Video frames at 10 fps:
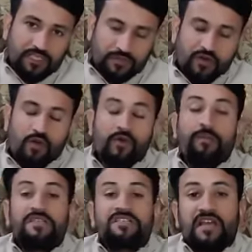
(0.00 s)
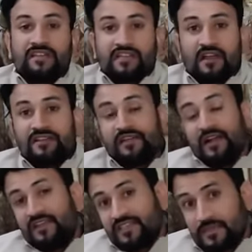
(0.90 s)
इस वीडियो में पंचायती राज
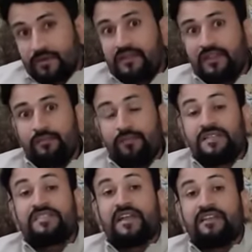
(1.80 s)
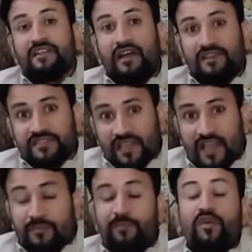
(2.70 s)
एलडीसी भर्ती पंचायती राज
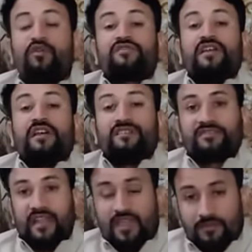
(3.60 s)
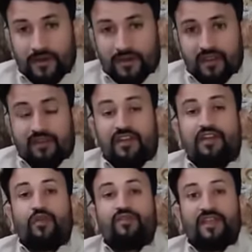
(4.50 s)
जैन प्रयोगशाला साइक भर्ती
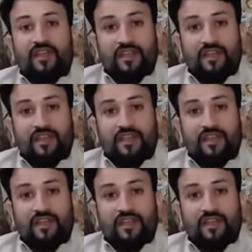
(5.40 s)
रीट दो